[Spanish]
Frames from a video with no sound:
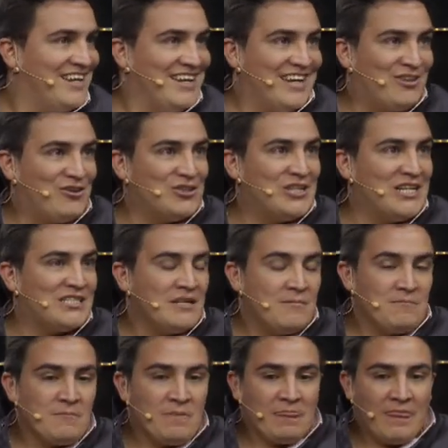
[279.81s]
Entonces,
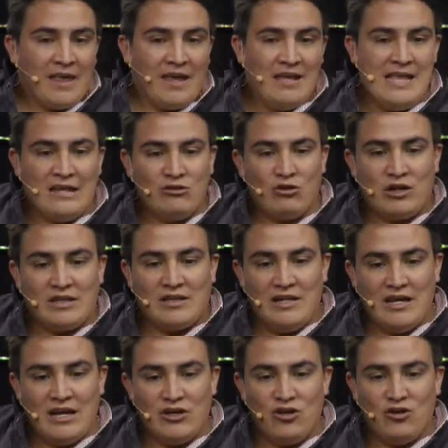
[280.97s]
el llanto que
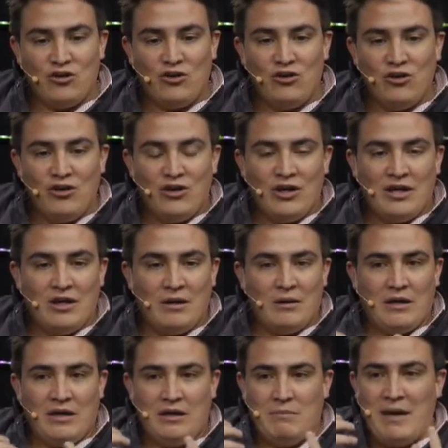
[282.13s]
tenía yo,
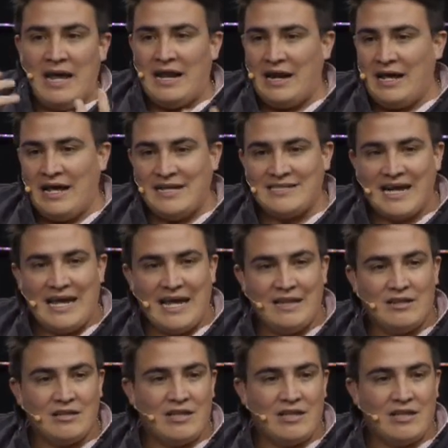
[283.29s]
eh, y ver a, esa gente tan